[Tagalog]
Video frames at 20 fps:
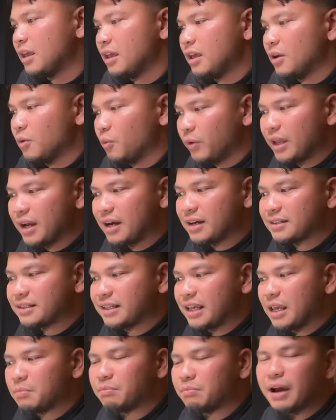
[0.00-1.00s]
We are
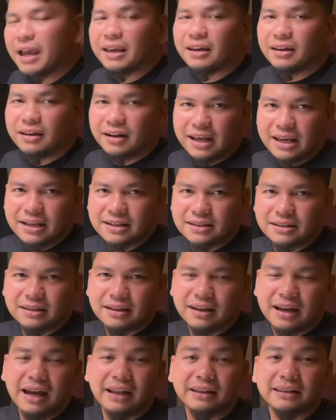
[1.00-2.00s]
saved by grace.
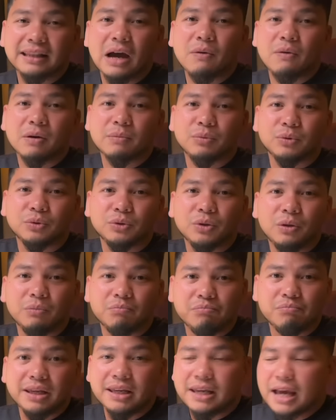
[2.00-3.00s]
Ang tawag po doon,
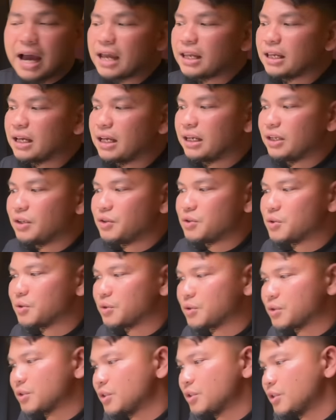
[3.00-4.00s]
biyaya ng
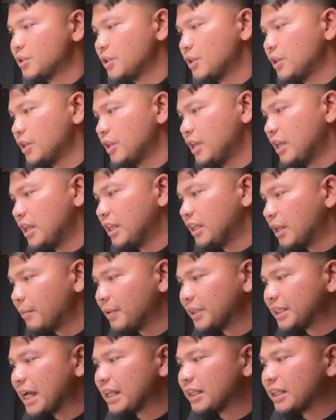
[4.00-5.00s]
Diyos na
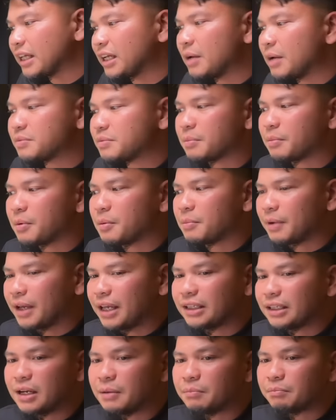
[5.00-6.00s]
matatanggap sa
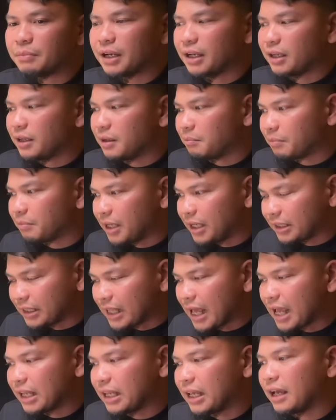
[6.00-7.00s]
pamagitan ng
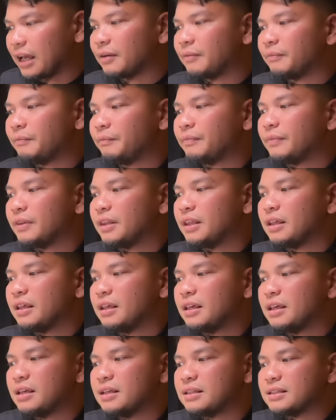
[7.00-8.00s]
pananampalataya
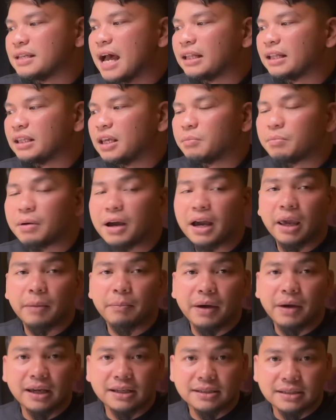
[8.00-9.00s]
sa ating
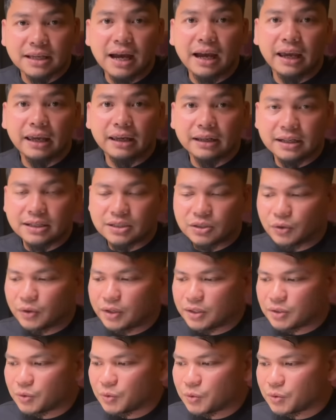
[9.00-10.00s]
pakipag-isa kay Kristo
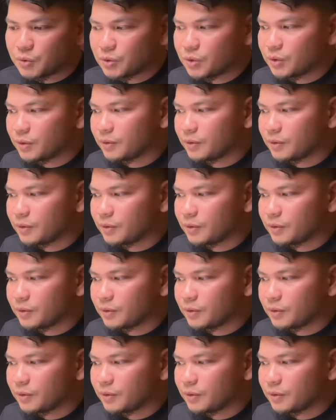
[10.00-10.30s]
Jesus.